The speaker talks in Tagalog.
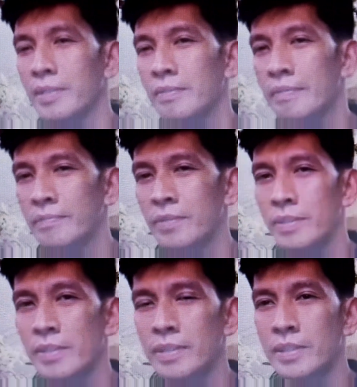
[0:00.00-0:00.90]
Ayan,
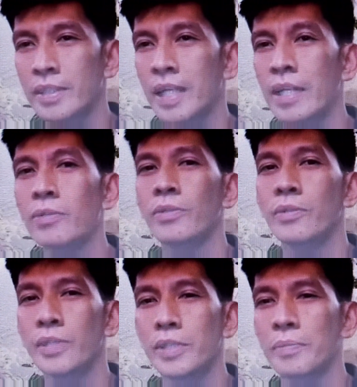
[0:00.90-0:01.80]
yan,
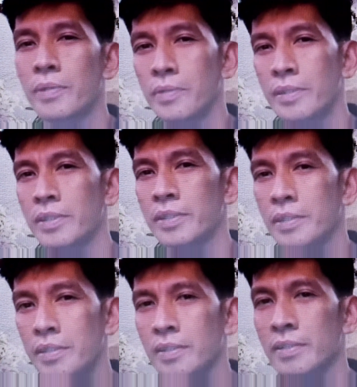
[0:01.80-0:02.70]
in-interview siya
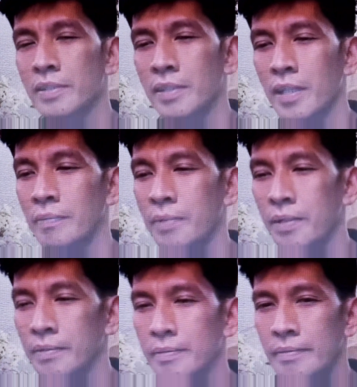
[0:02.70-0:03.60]
ng
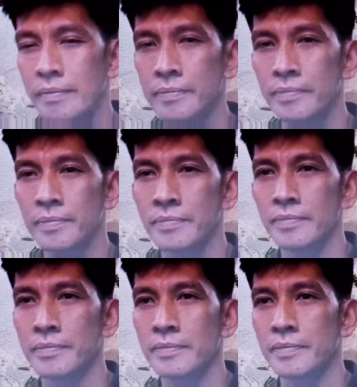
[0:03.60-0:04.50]

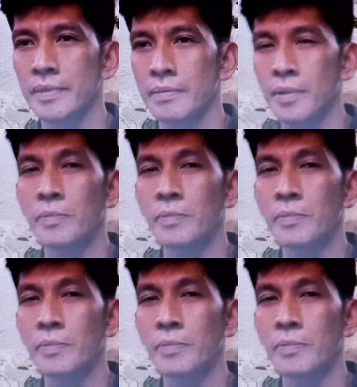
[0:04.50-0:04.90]
yung may pumunta